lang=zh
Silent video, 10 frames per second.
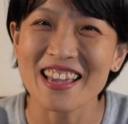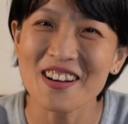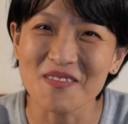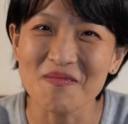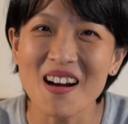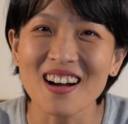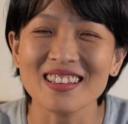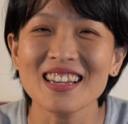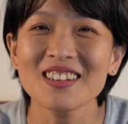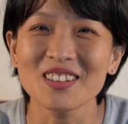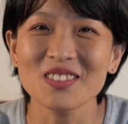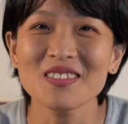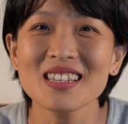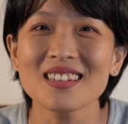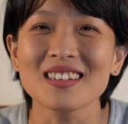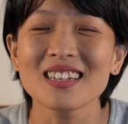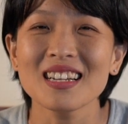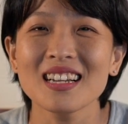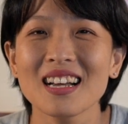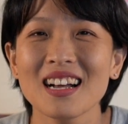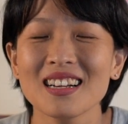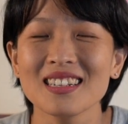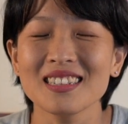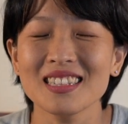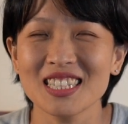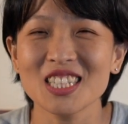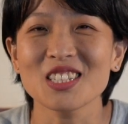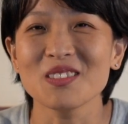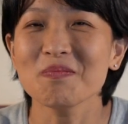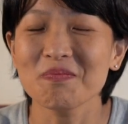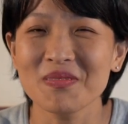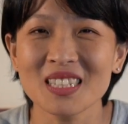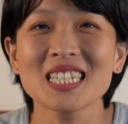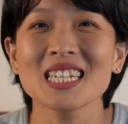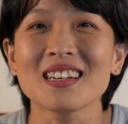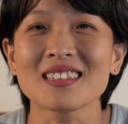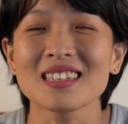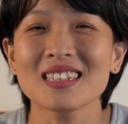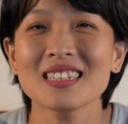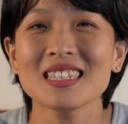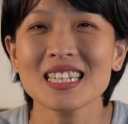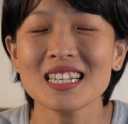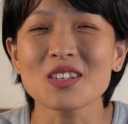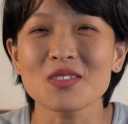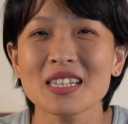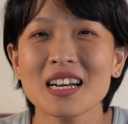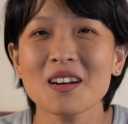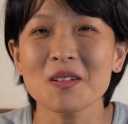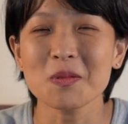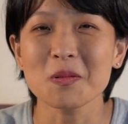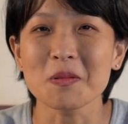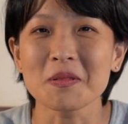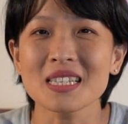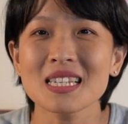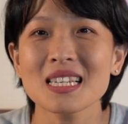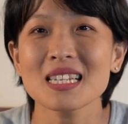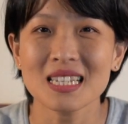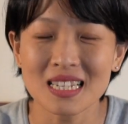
你很棒，你很出色啊。其实不是这样的，因为心理学家告诉我们，自信心